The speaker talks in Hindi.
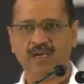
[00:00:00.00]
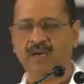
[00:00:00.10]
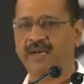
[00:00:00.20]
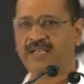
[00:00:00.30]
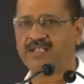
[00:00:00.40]

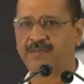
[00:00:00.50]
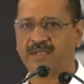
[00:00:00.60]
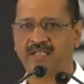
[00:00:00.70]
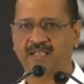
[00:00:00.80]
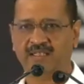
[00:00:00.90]
हमारी
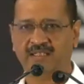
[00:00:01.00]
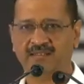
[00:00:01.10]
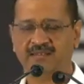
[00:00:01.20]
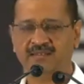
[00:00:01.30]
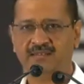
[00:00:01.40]
जिम्मेदारी है
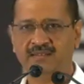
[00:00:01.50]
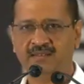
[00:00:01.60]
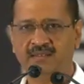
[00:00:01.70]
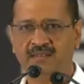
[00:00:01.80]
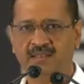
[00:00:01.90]

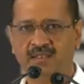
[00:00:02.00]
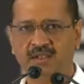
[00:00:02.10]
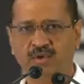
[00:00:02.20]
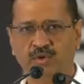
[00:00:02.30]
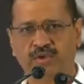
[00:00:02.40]

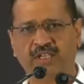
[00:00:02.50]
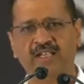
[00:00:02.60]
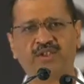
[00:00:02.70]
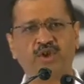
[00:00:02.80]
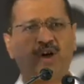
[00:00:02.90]
उसके
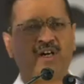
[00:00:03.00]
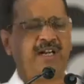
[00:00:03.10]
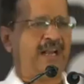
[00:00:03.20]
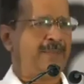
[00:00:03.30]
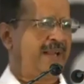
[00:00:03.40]
लिए जो
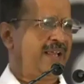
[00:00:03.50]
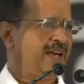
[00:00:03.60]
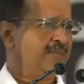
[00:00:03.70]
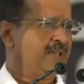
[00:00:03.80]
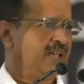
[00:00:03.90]
करना
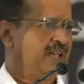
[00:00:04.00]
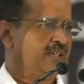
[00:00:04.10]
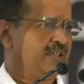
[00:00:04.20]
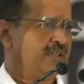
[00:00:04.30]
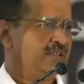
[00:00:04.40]
पड़ेगा हम
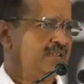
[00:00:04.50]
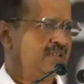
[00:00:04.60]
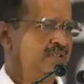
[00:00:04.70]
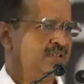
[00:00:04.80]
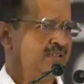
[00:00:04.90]
करेंगे
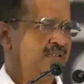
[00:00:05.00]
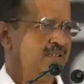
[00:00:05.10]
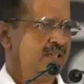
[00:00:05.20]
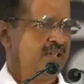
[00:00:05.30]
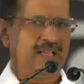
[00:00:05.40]

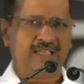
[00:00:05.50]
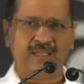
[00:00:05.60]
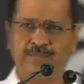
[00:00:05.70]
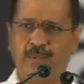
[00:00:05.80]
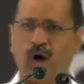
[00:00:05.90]

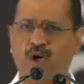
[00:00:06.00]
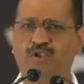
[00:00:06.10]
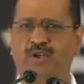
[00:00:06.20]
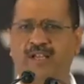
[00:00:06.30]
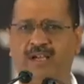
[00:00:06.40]
लेकिन
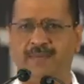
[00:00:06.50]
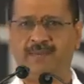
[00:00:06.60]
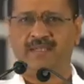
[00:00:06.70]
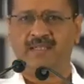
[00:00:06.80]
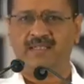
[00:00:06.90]
बहुत हो गया
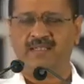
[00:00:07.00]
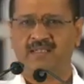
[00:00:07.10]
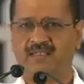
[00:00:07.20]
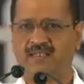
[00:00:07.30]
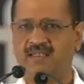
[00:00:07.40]

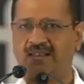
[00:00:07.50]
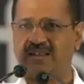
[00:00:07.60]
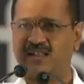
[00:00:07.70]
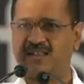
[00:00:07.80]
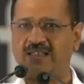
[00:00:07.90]

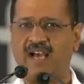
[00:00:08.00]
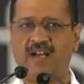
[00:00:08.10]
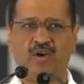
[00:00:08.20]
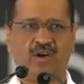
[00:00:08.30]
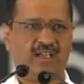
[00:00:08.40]
सत्तर
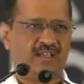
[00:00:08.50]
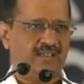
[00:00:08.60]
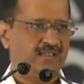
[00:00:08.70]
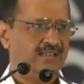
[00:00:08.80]
साल हो गए